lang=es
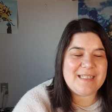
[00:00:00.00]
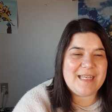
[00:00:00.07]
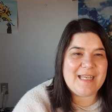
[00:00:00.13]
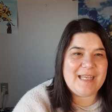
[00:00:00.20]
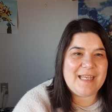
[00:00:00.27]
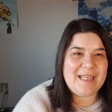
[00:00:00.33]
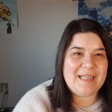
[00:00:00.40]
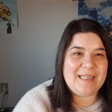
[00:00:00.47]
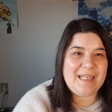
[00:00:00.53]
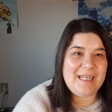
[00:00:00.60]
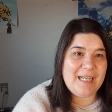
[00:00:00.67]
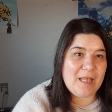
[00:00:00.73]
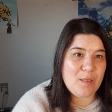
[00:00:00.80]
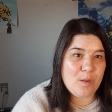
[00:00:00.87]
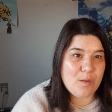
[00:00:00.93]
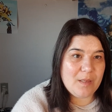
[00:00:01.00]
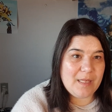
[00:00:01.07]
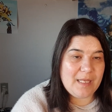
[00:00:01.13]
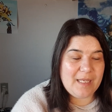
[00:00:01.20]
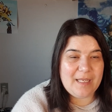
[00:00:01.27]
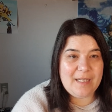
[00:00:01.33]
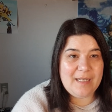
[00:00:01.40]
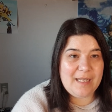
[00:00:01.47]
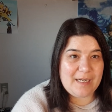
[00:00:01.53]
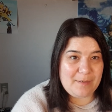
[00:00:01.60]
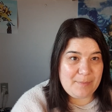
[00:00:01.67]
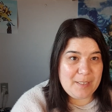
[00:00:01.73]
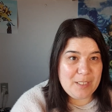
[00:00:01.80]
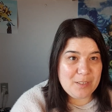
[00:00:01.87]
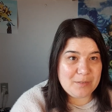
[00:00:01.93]
eh, del lado de la
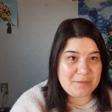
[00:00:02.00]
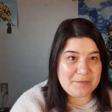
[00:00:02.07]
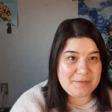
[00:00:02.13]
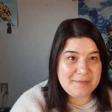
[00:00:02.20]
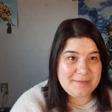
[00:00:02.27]
rebelión.